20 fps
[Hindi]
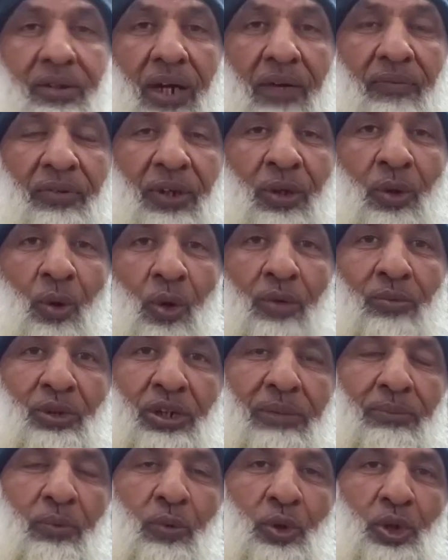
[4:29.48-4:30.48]
काफ़ी लोग
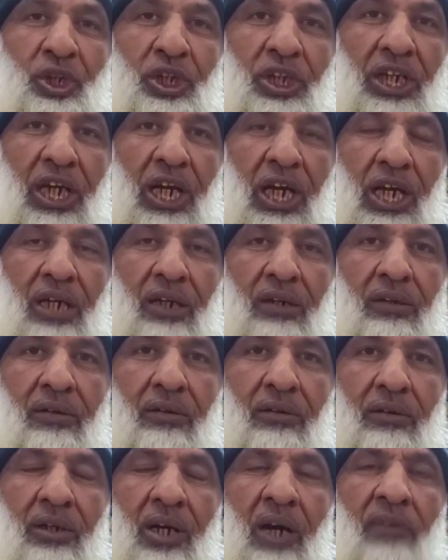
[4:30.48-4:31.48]
मुझे पूछते हैं
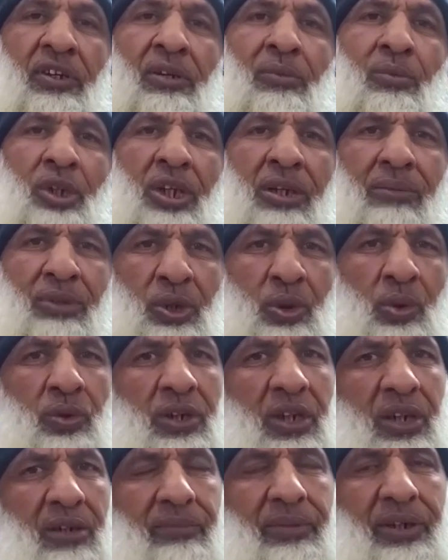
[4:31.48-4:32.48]
काफ़ी मुझे बच्चों
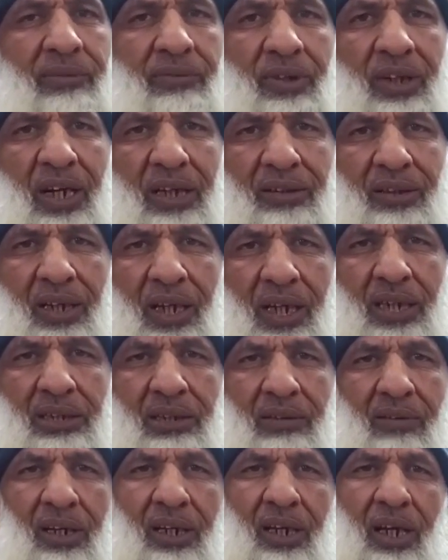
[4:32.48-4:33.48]
के कमेंट भी आते हैं
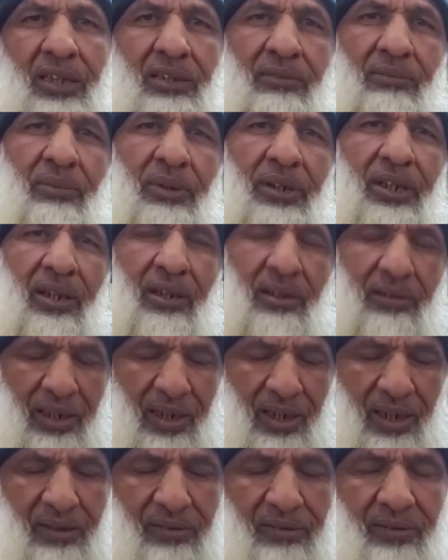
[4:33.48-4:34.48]
सवाल भी बड़े आते
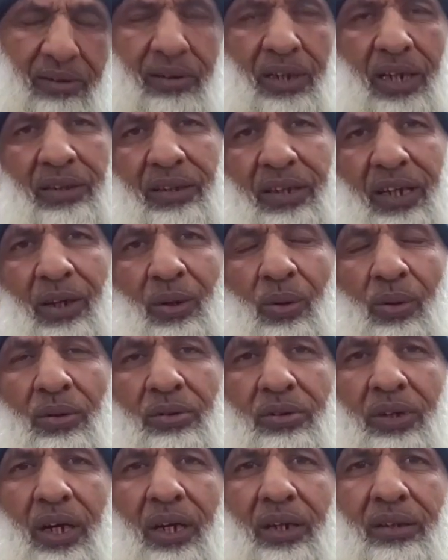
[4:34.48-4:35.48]
हैं कहते हैं लोग
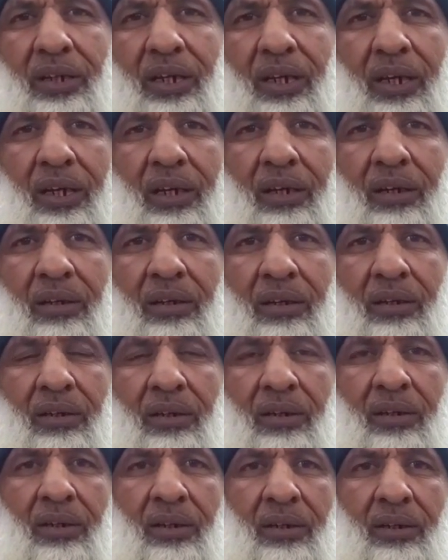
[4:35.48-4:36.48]
सर
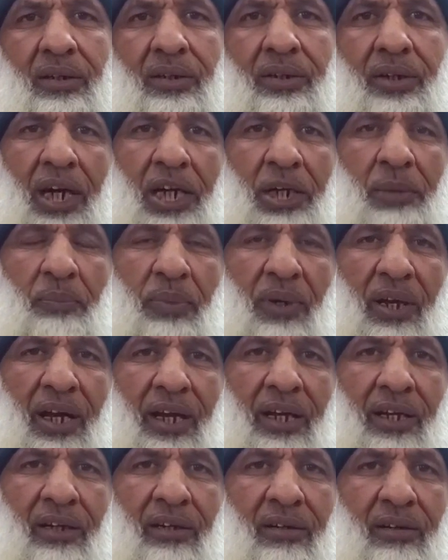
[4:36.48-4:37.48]
देखें डाइट
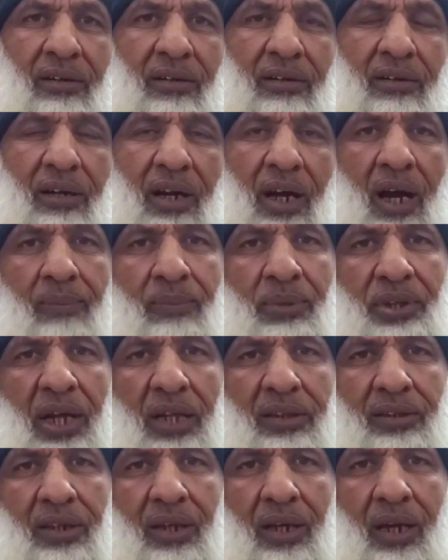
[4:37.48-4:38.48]
प्लान आप
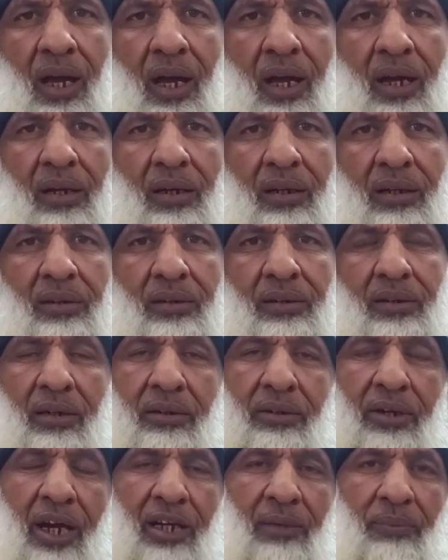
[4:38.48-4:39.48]
बताते हैं ये
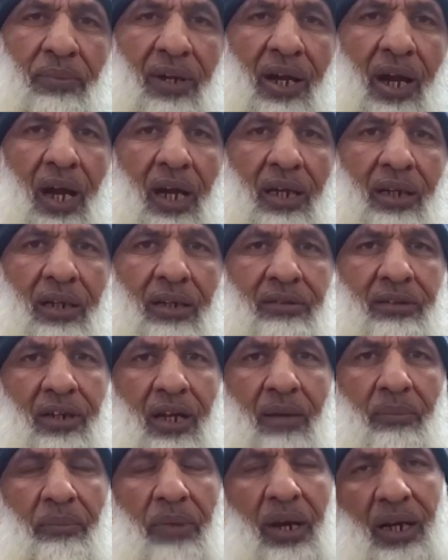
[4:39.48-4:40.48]
डाइट प्लान
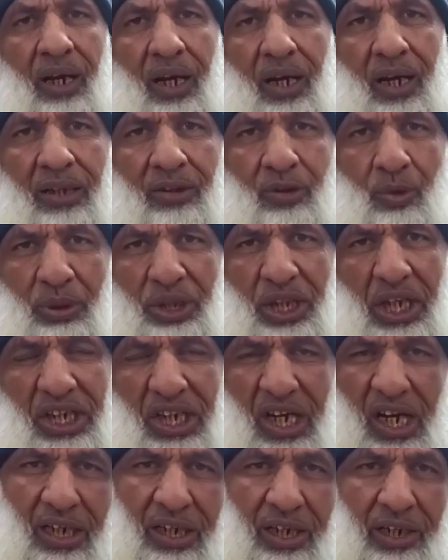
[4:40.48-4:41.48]
इतना महंगा आया तो बंदा
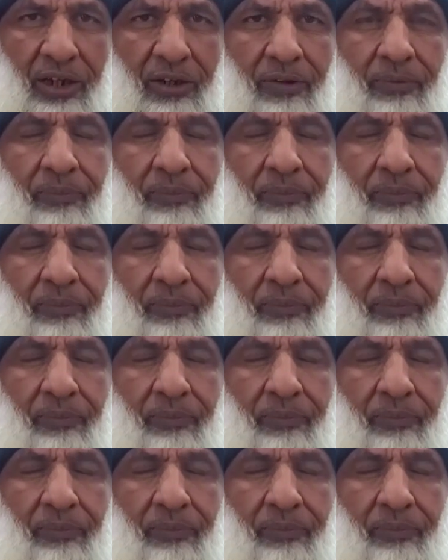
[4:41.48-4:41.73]
क्या करे